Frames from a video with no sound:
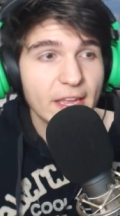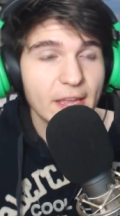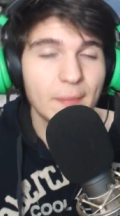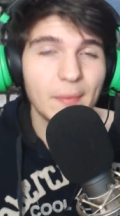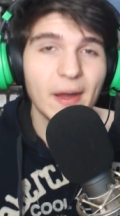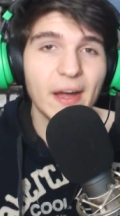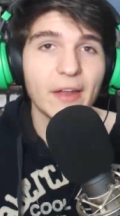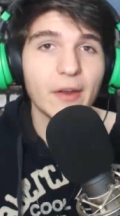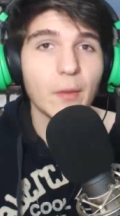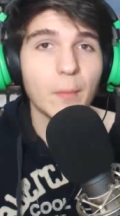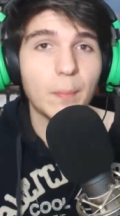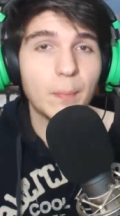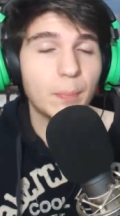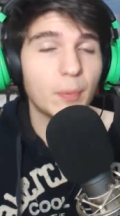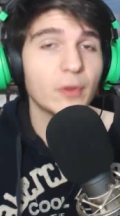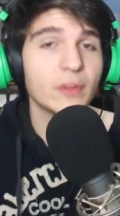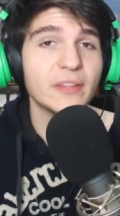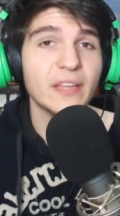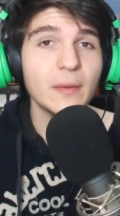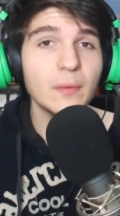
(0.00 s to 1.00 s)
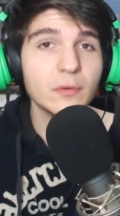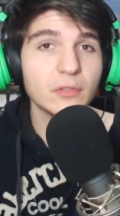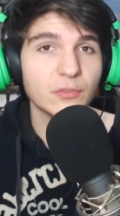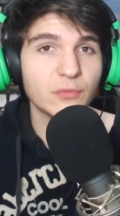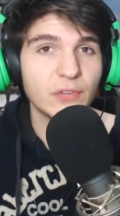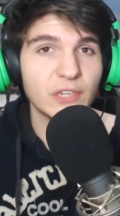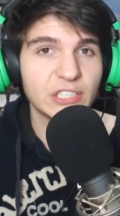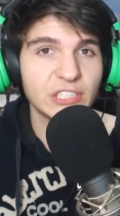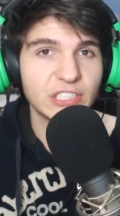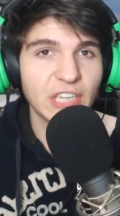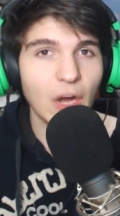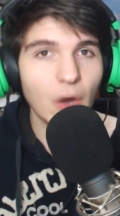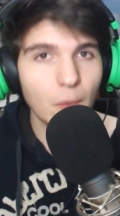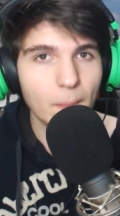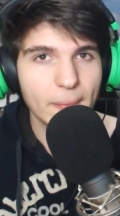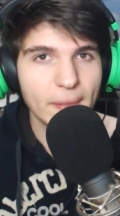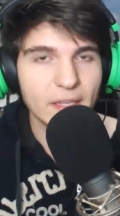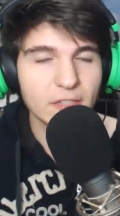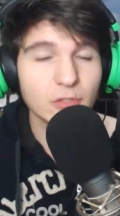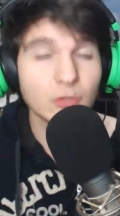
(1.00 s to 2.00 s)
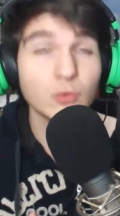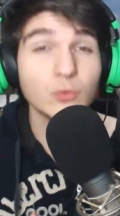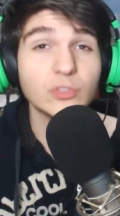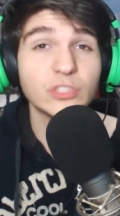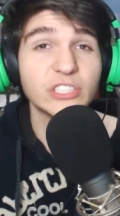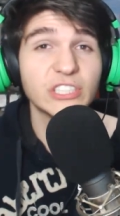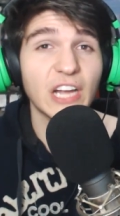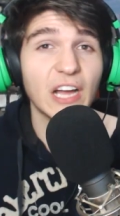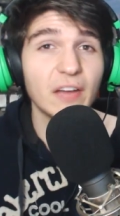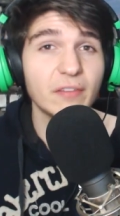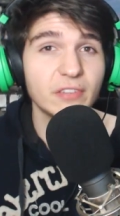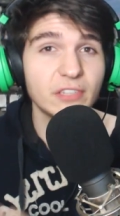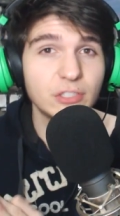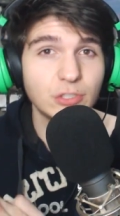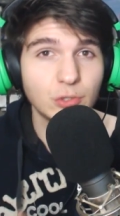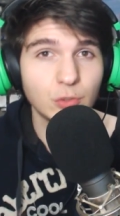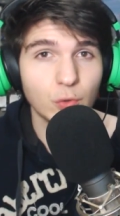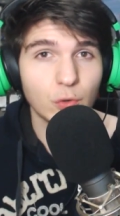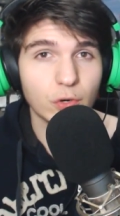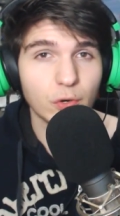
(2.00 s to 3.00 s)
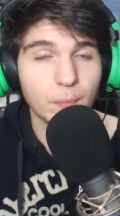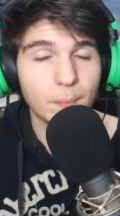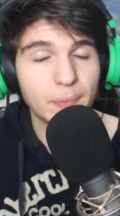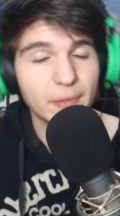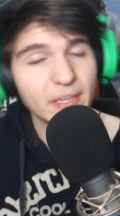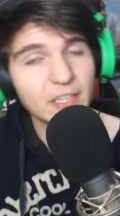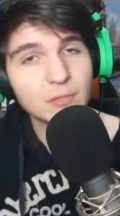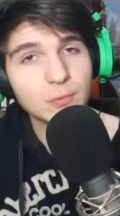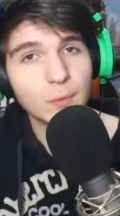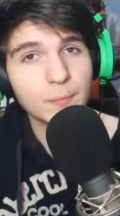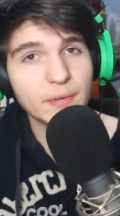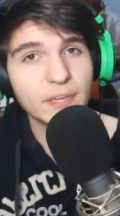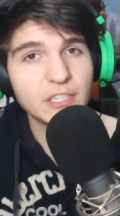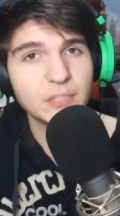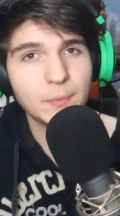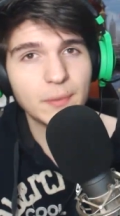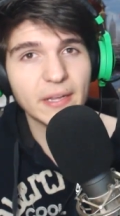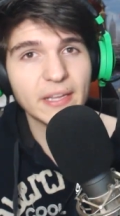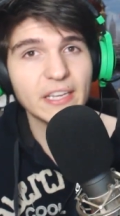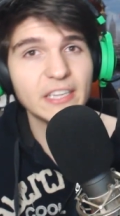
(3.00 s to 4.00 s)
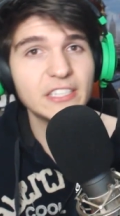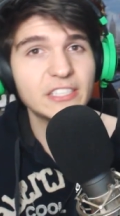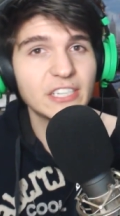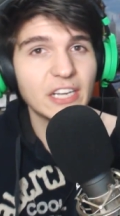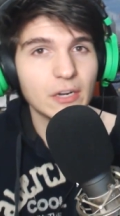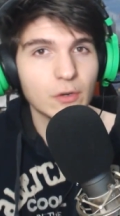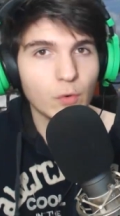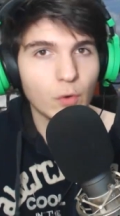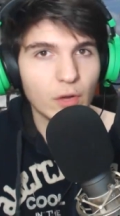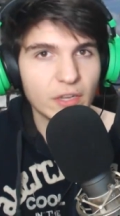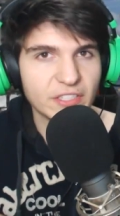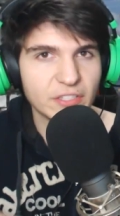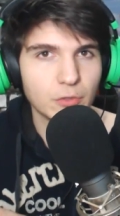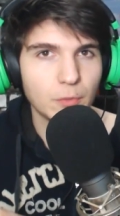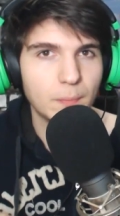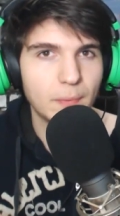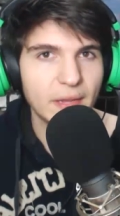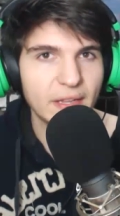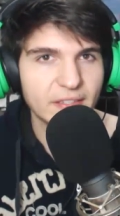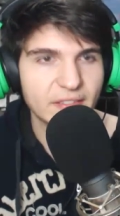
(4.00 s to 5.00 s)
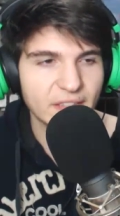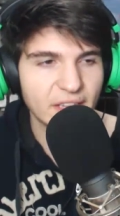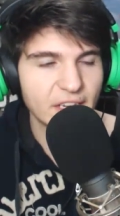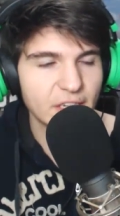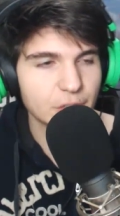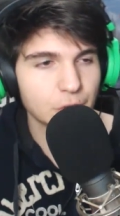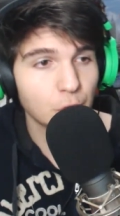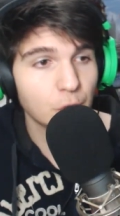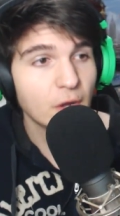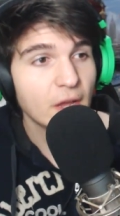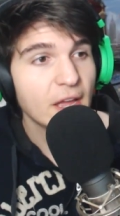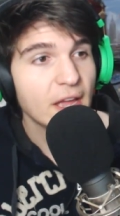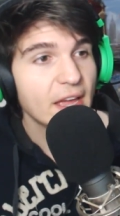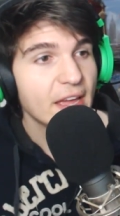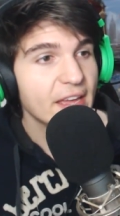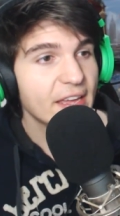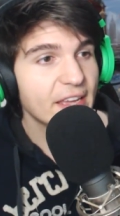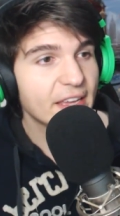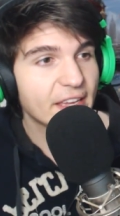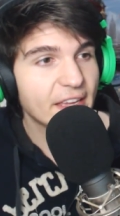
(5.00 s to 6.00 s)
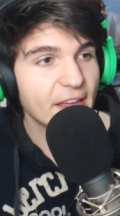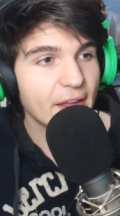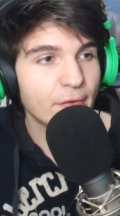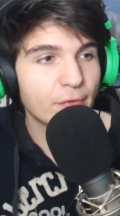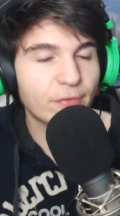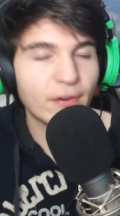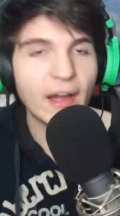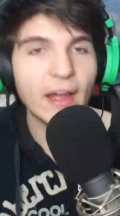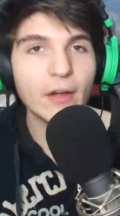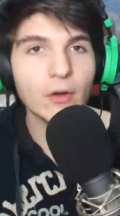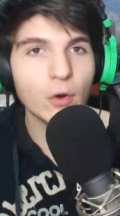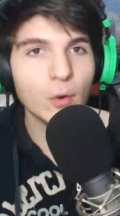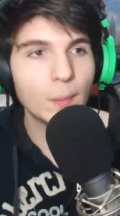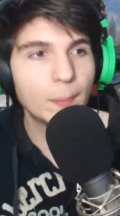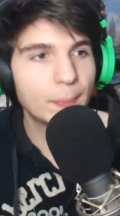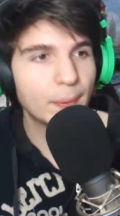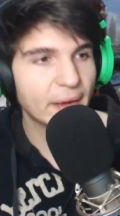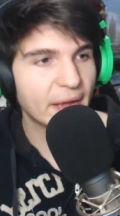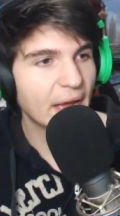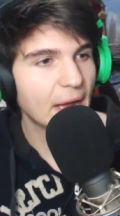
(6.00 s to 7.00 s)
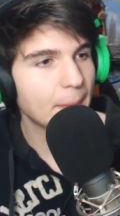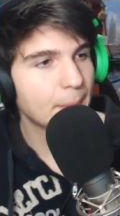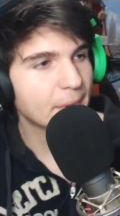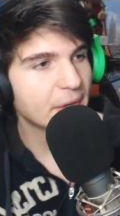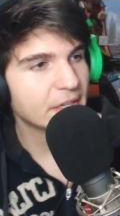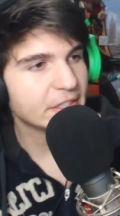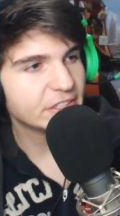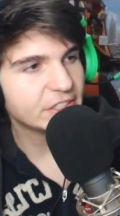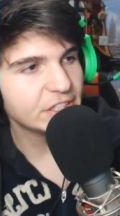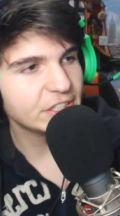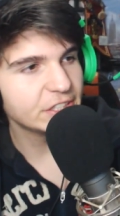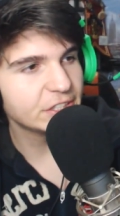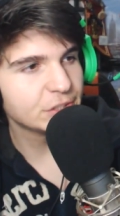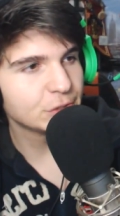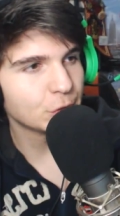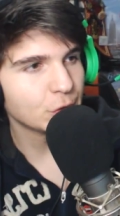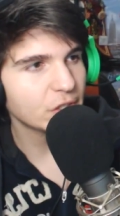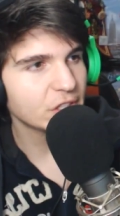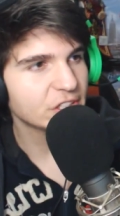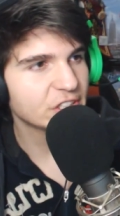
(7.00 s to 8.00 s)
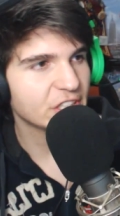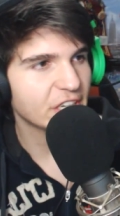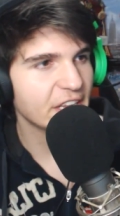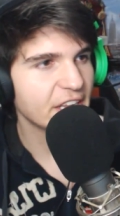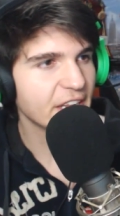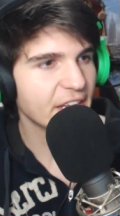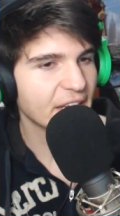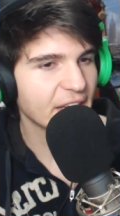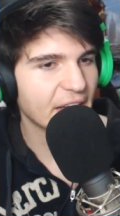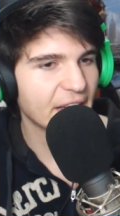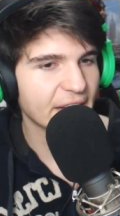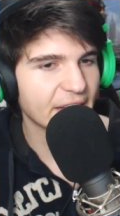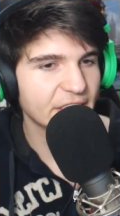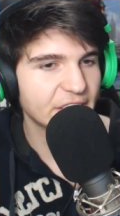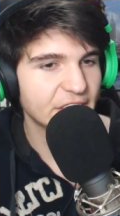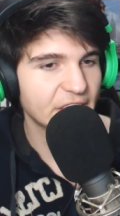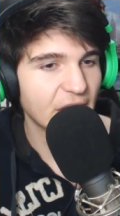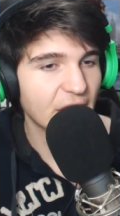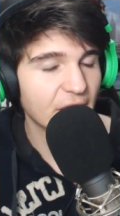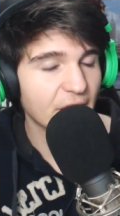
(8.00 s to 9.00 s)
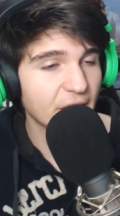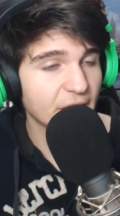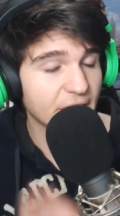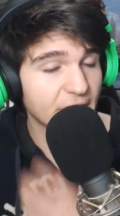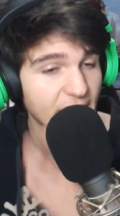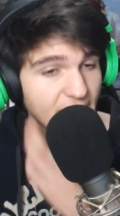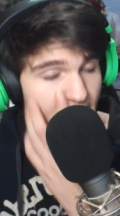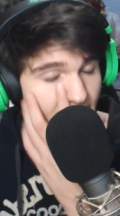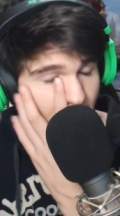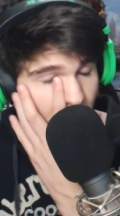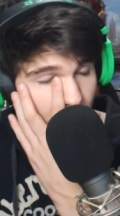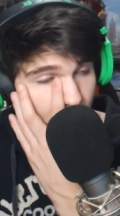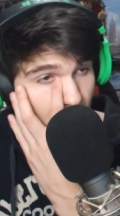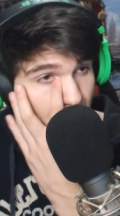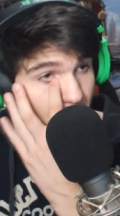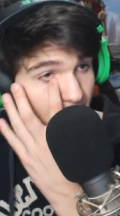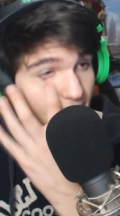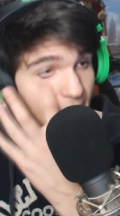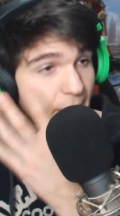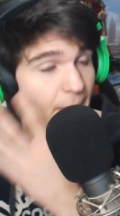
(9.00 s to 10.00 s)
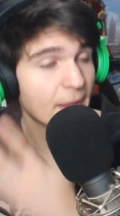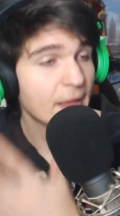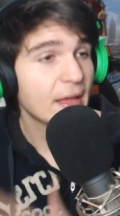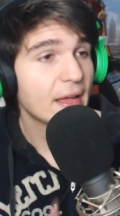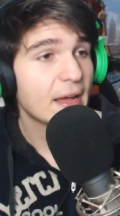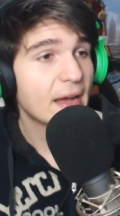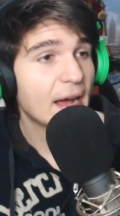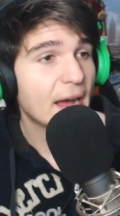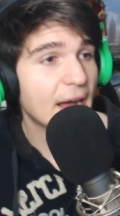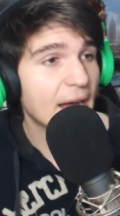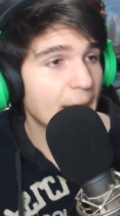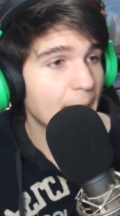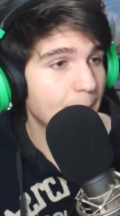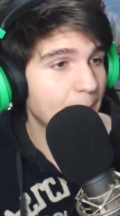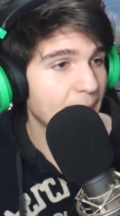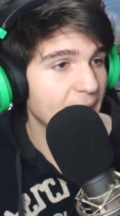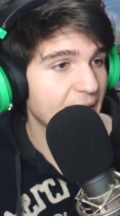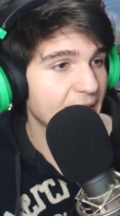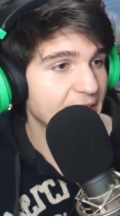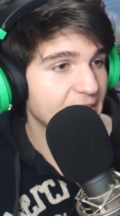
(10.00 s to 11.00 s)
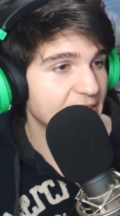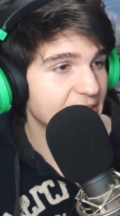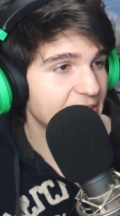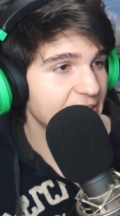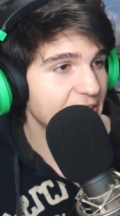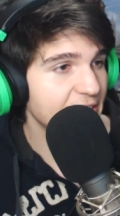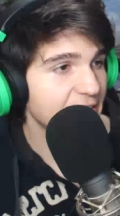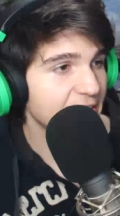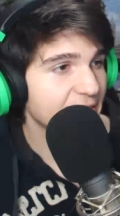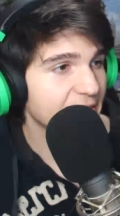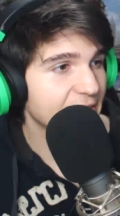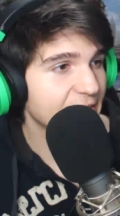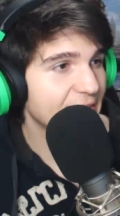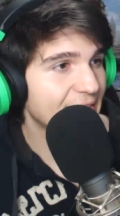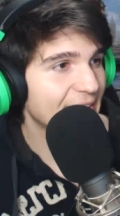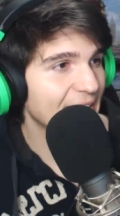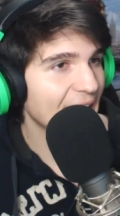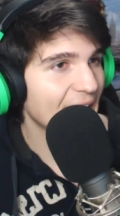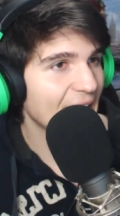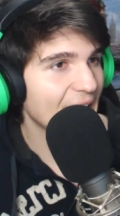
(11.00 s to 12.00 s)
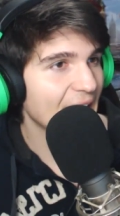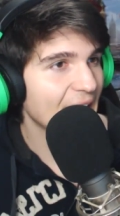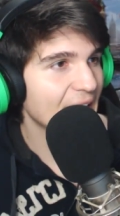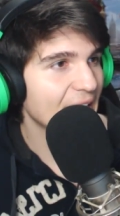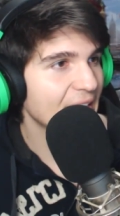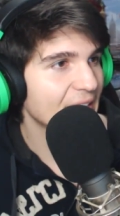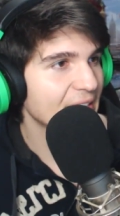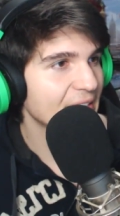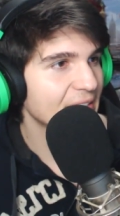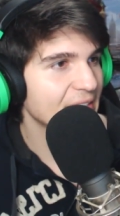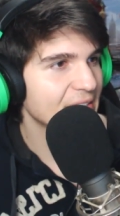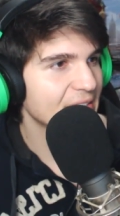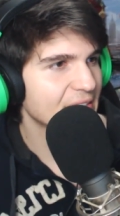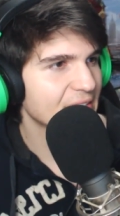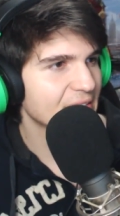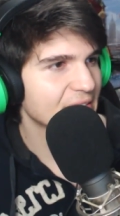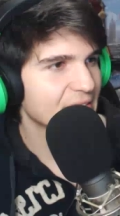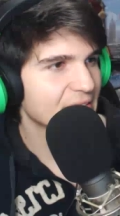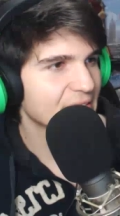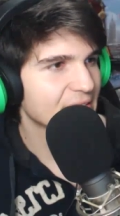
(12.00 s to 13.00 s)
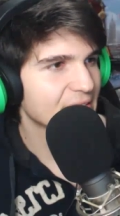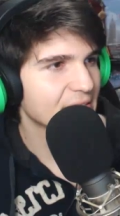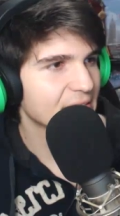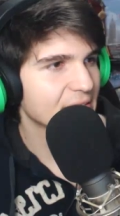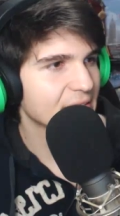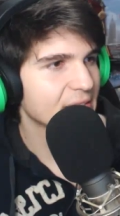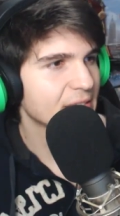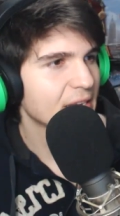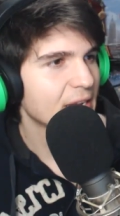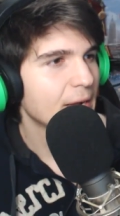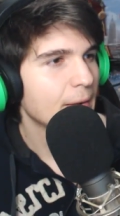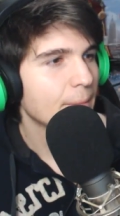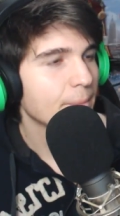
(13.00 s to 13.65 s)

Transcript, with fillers: E, mano, podemos fechar o mês com chave de ouro, principalmente para quem já gosta do PlayStation e que vai acompanhar a partir de hoje aí, cara, dia 30 também, a partir das